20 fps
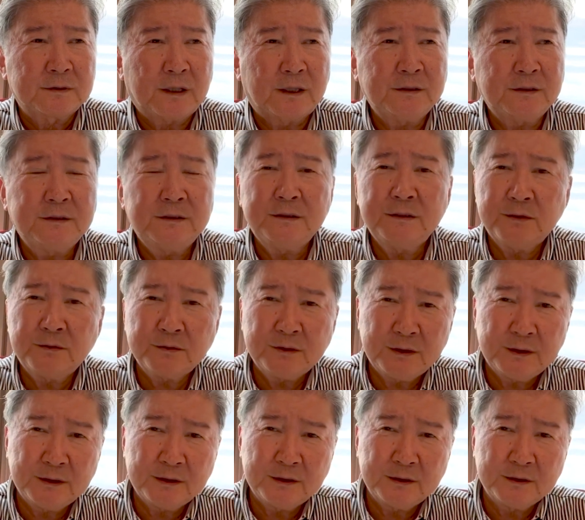借り入れを
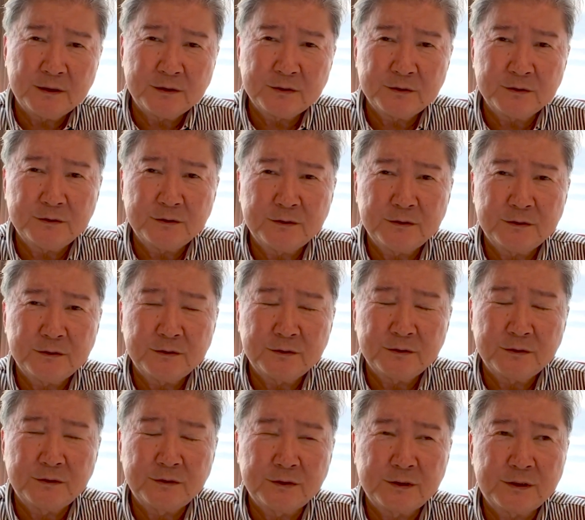ね、す
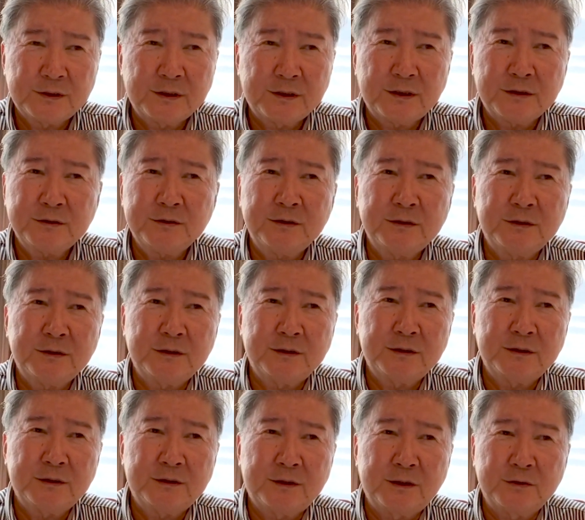るのにしやすいっ
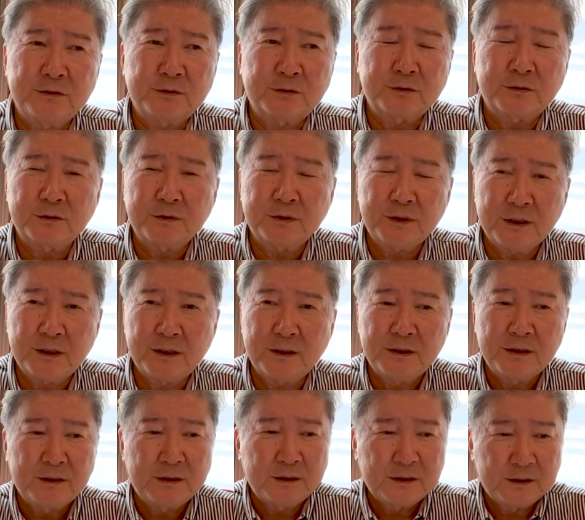ていうこと
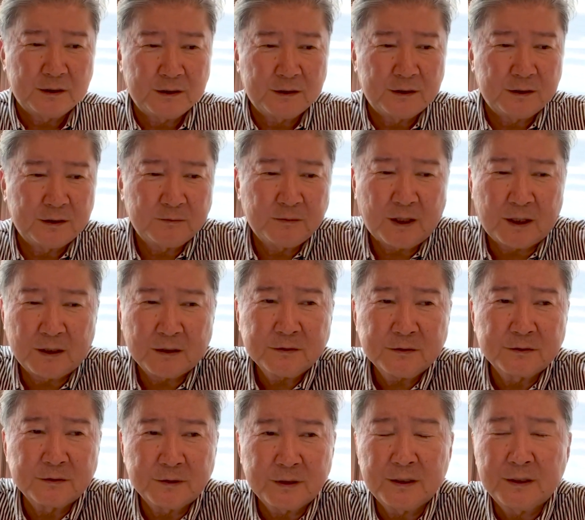で、えー、まあ、あ
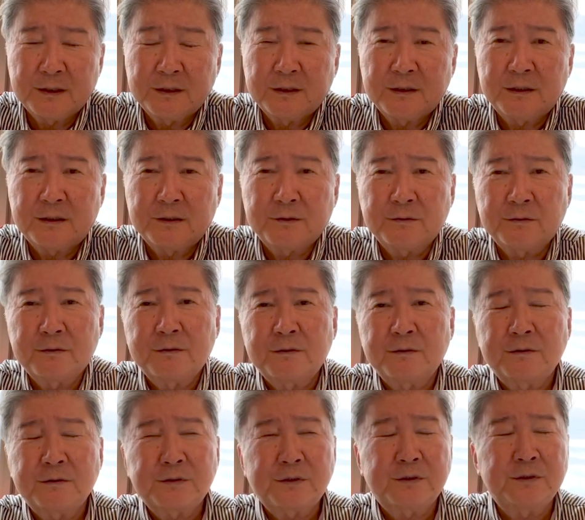るね、あ
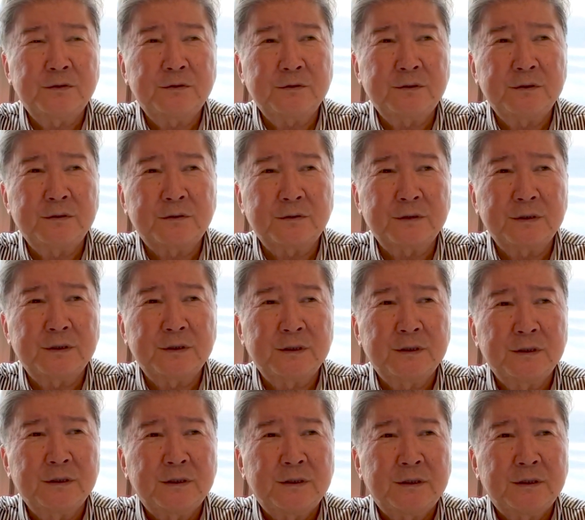の、信用金庫に、